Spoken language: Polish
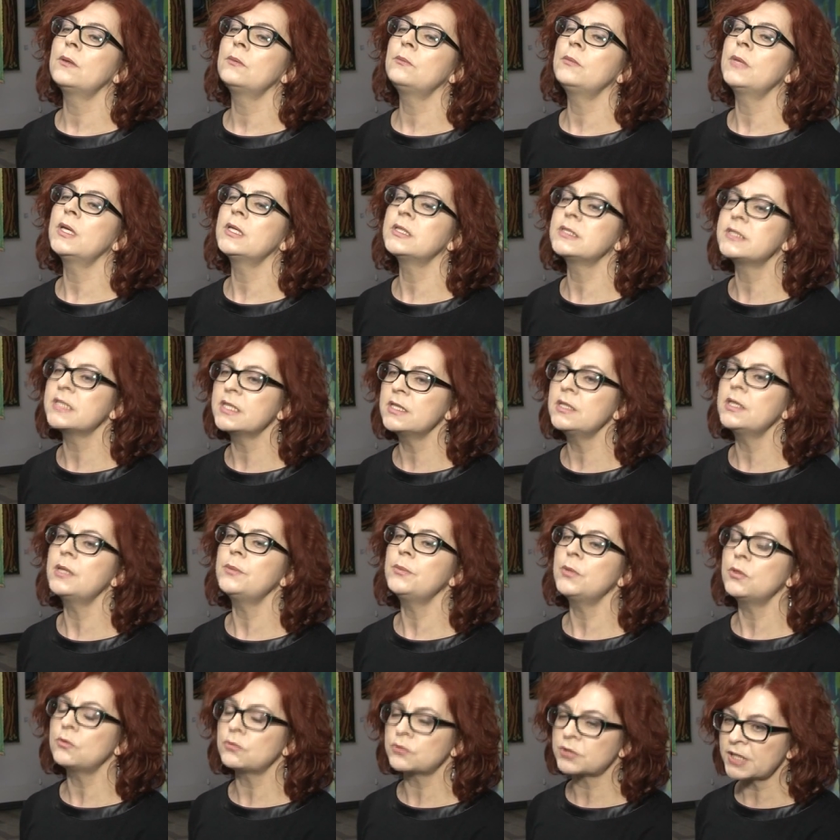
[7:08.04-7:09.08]
E, między
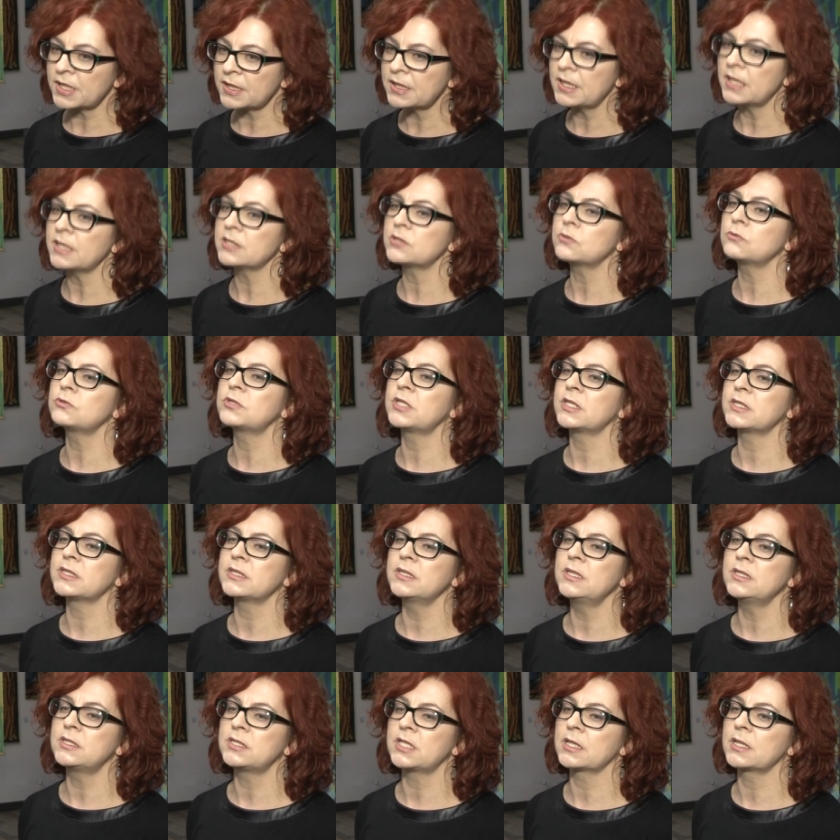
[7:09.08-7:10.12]
innymi już jednej z
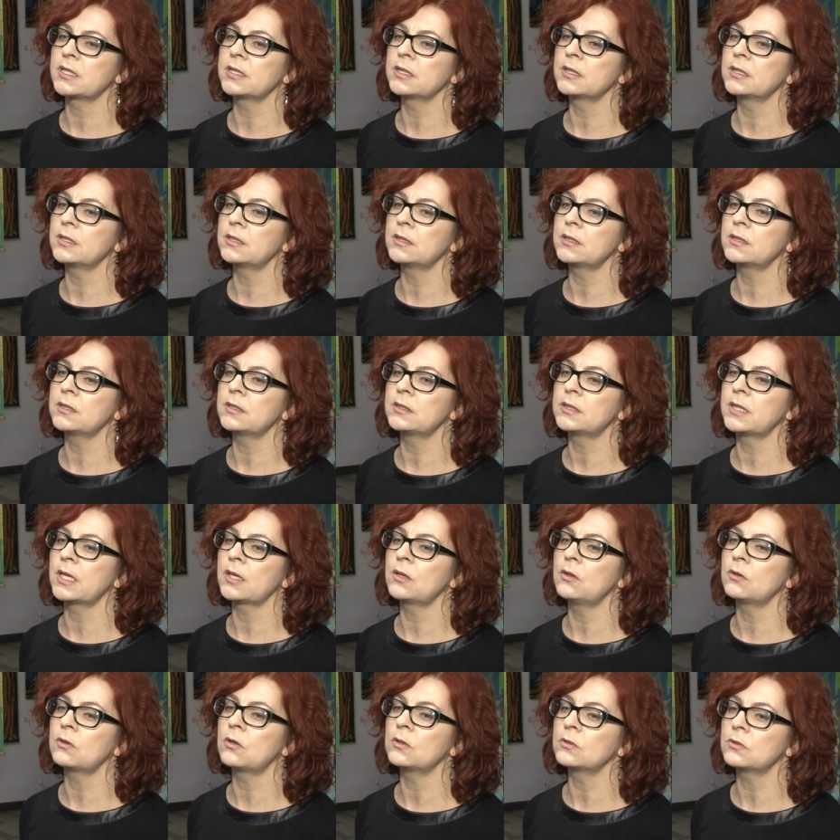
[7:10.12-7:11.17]
uczestniczek
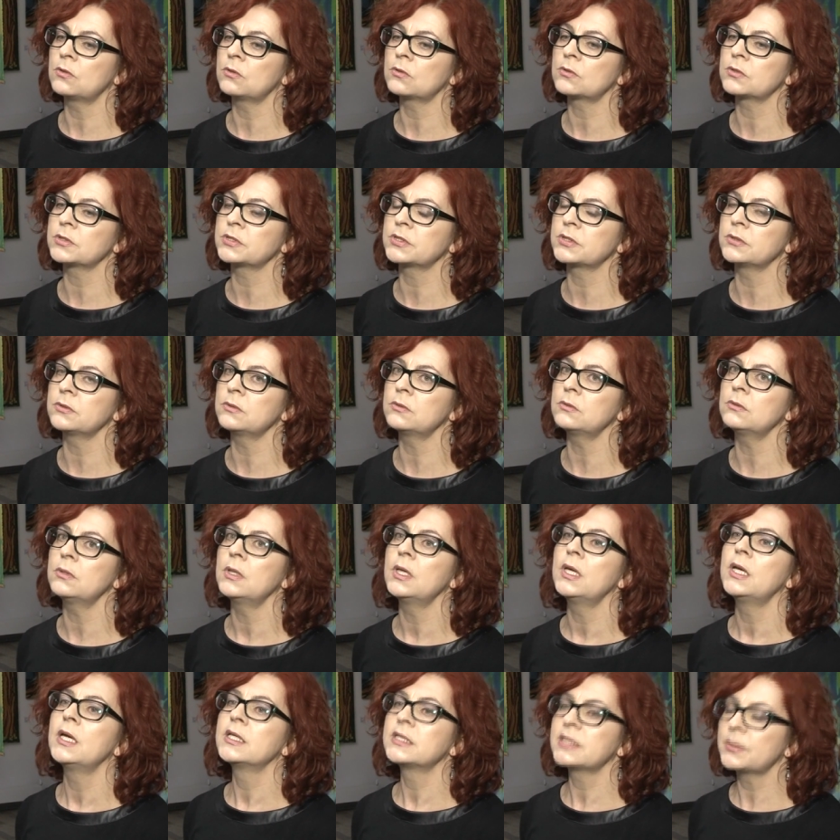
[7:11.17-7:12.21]
tego konkursu
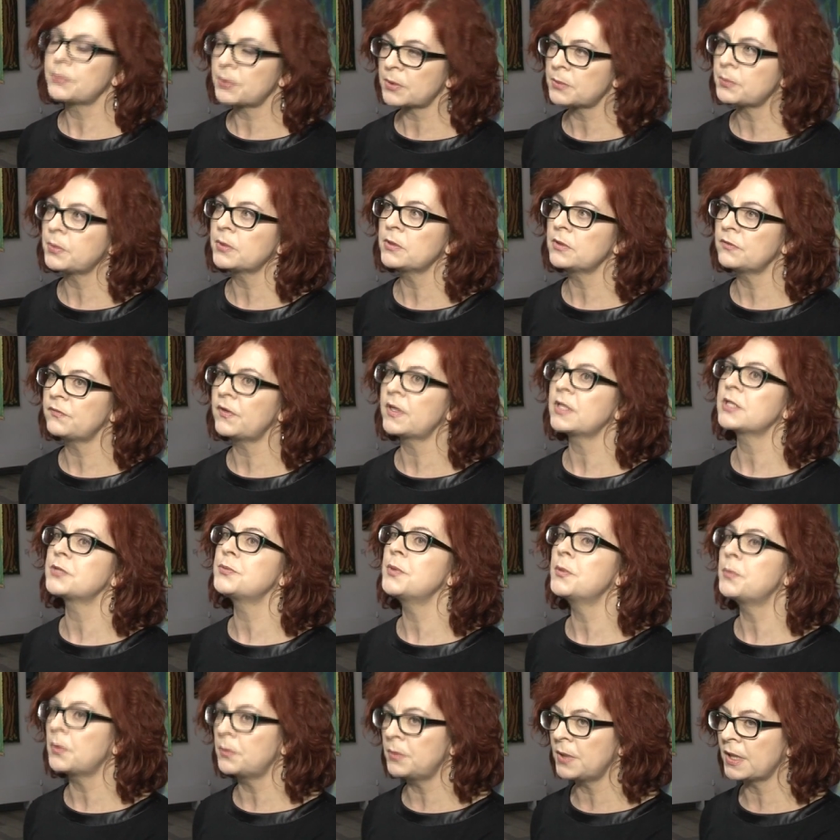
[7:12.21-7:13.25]

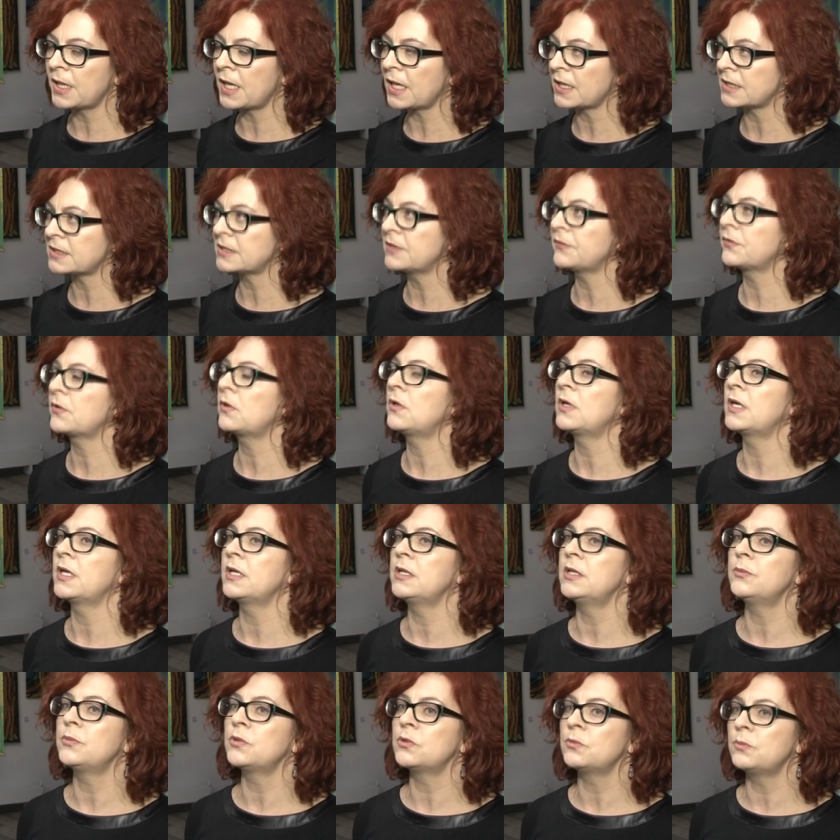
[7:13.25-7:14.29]
zaproponowaliśmy publikację w
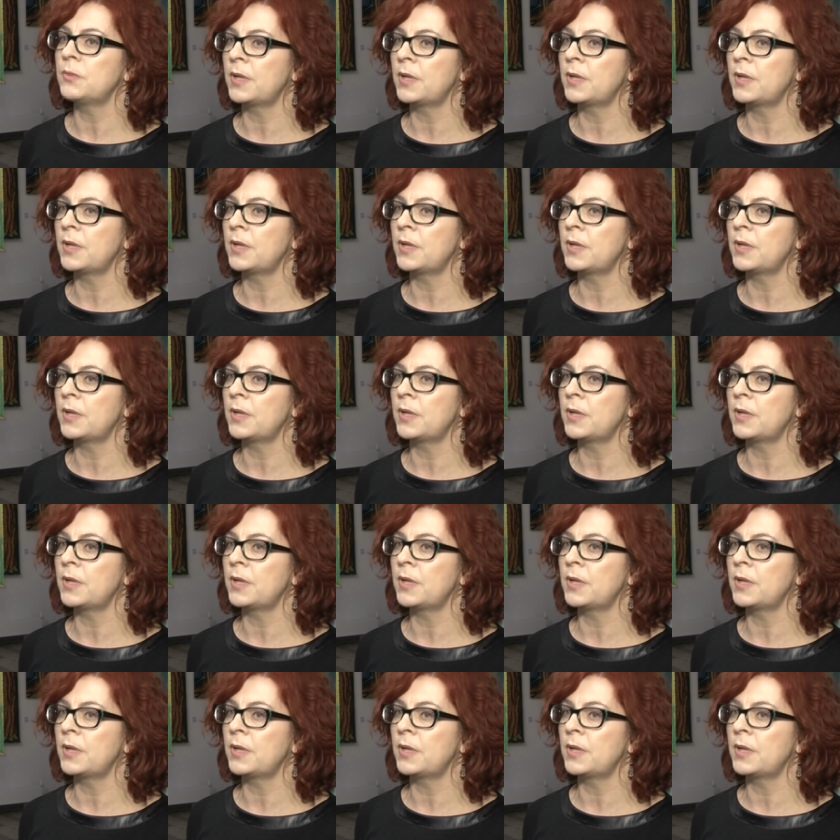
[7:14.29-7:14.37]
kolejnym